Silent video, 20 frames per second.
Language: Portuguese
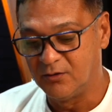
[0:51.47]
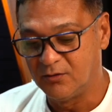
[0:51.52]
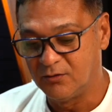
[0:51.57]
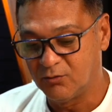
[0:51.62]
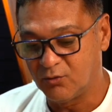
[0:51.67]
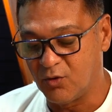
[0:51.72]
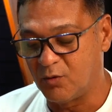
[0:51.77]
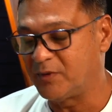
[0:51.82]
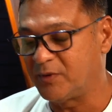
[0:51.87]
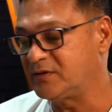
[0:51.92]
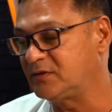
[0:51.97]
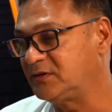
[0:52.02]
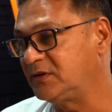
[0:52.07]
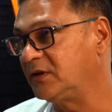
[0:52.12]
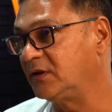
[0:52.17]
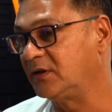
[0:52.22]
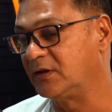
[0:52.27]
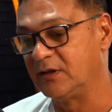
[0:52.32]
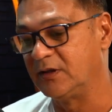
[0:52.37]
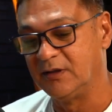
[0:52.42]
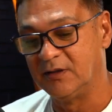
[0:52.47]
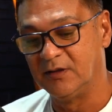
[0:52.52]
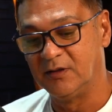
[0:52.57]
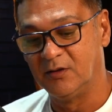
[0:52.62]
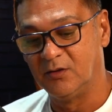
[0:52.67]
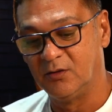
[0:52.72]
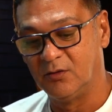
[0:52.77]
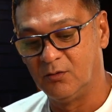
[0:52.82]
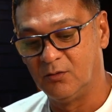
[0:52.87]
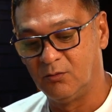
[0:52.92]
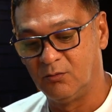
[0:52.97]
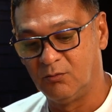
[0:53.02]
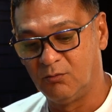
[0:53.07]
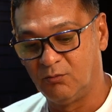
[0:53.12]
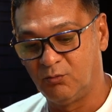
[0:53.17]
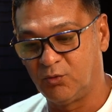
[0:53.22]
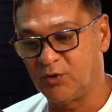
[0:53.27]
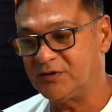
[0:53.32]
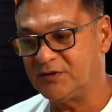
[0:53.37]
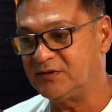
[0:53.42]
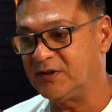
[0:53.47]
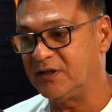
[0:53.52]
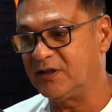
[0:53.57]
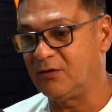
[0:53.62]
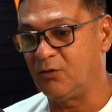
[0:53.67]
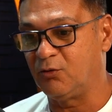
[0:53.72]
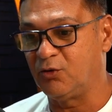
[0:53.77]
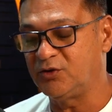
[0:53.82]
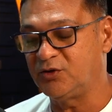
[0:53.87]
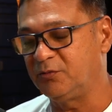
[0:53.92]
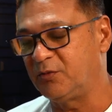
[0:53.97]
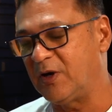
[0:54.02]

Como assim? Você, hoje,